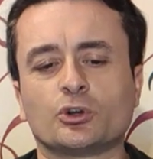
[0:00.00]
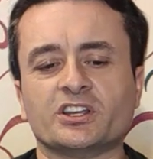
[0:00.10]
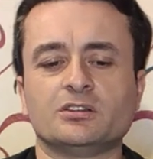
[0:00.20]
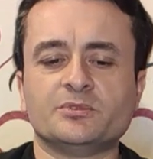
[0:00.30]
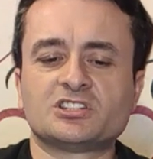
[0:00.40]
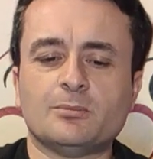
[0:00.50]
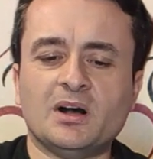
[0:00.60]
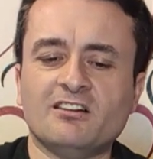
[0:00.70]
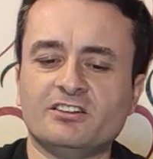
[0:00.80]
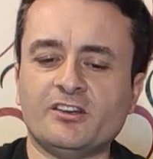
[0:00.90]
soketimizde
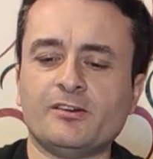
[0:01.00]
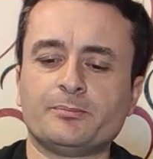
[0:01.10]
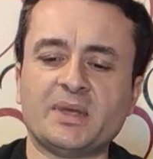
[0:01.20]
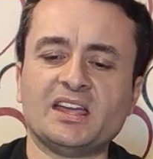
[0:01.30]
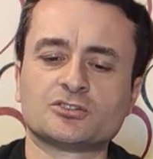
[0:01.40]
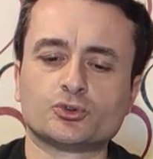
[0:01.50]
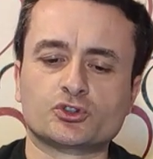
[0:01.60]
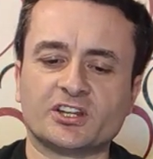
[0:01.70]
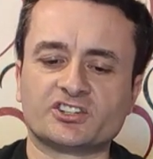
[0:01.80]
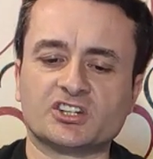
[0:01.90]
mavi ve beyaz
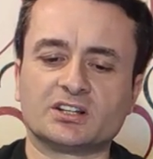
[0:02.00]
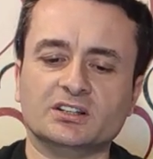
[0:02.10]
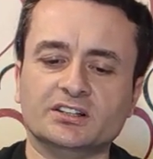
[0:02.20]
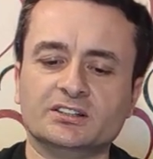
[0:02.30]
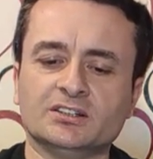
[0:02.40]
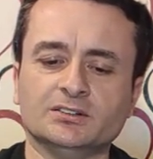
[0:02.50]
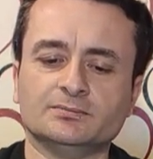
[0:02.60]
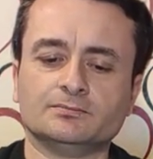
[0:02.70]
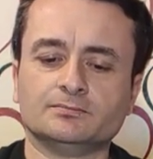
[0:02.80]
uçları çakılıydı.